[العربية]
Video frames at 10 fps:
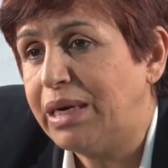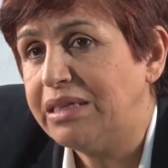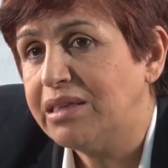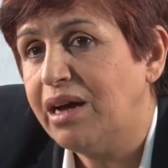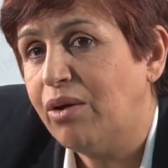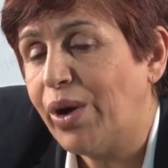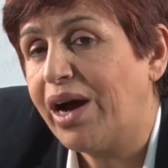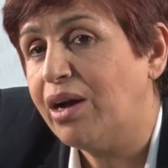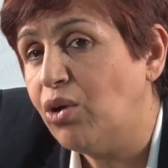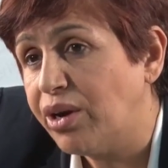معناتها
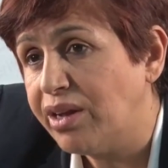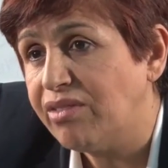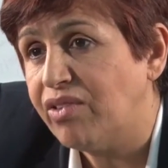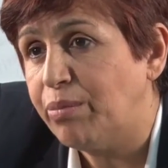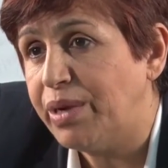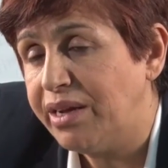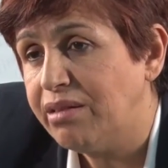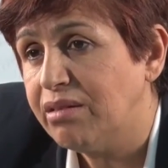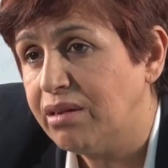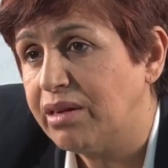واقع الحريات في
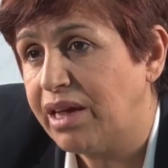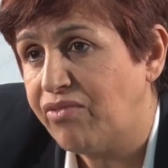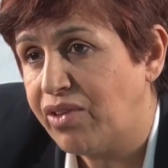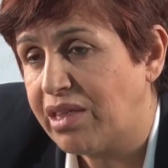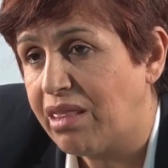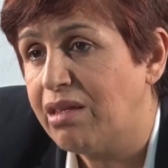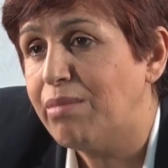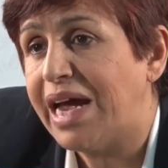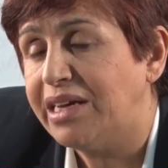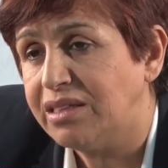البلاد كيفيه
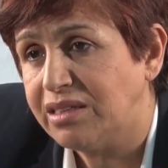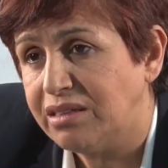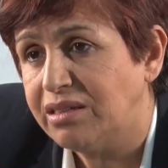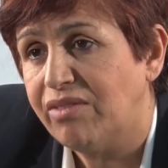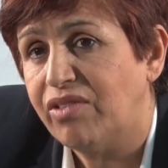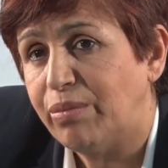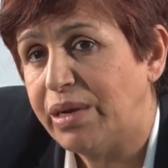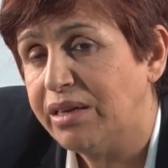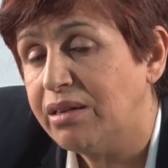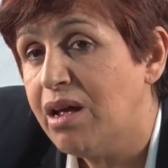تنظيم الحياه السياسيه في
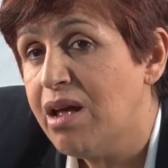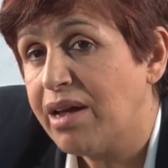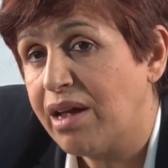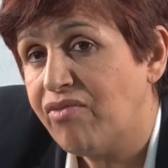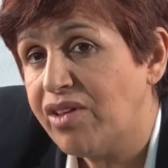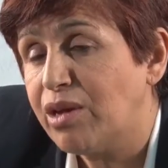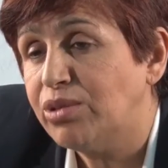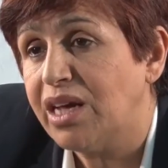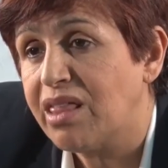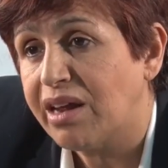البلاد كيفيه
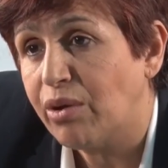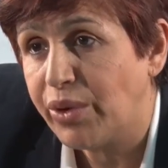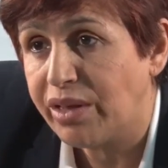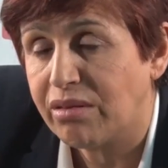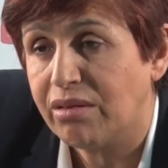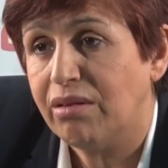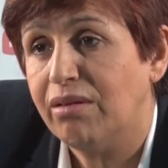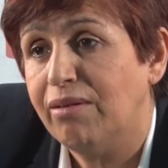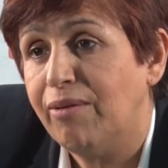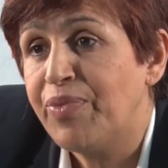توزيع الثروات
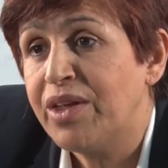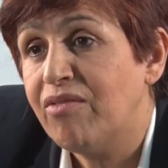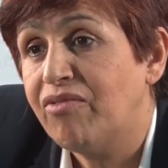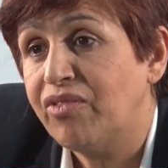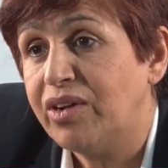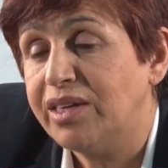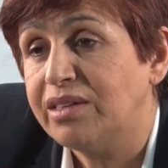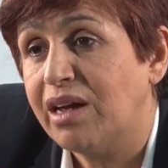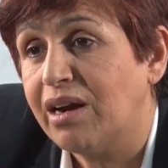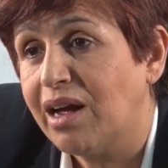في
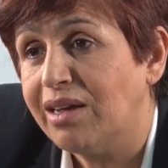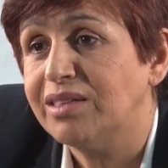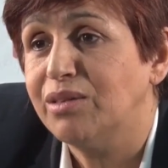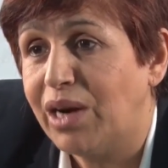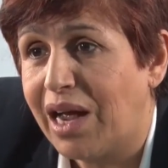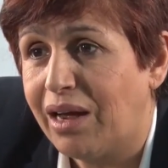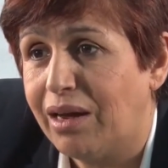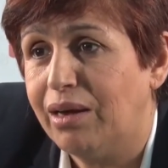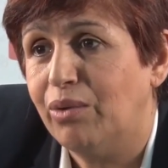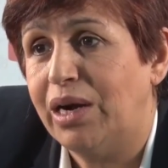الاطار الخاصي
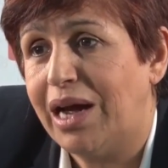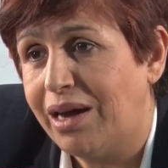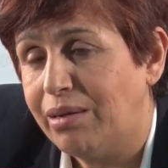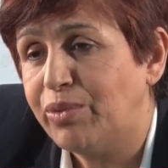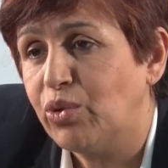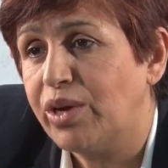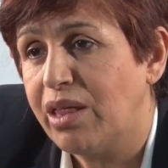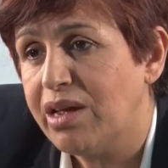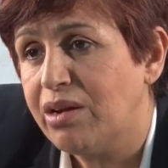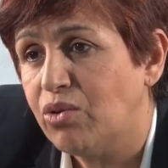والعام
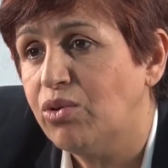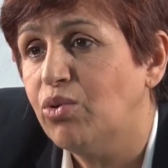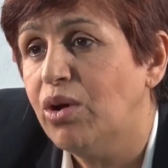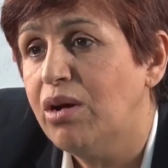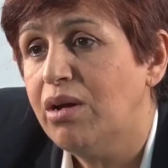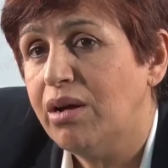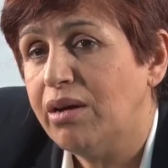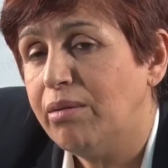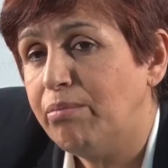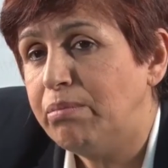دونك هذايا الكل
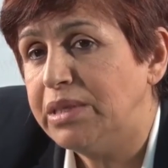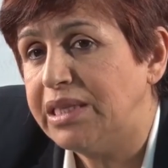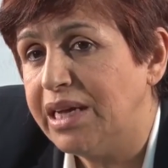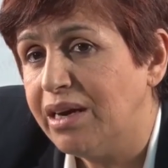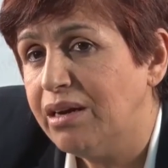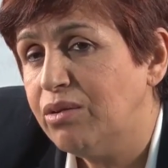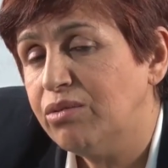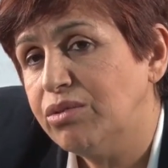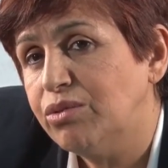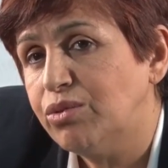آه، من الداخل
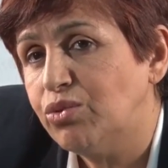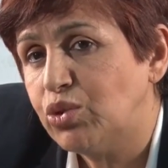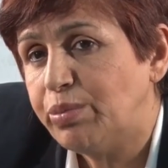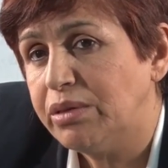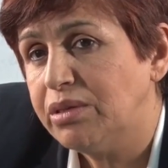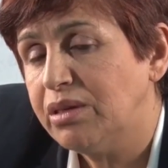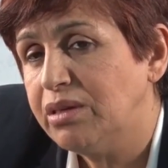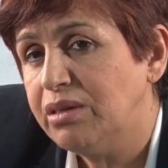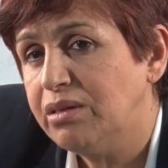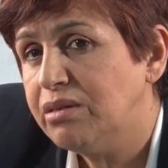وجو بونس
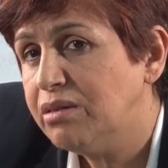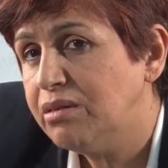اني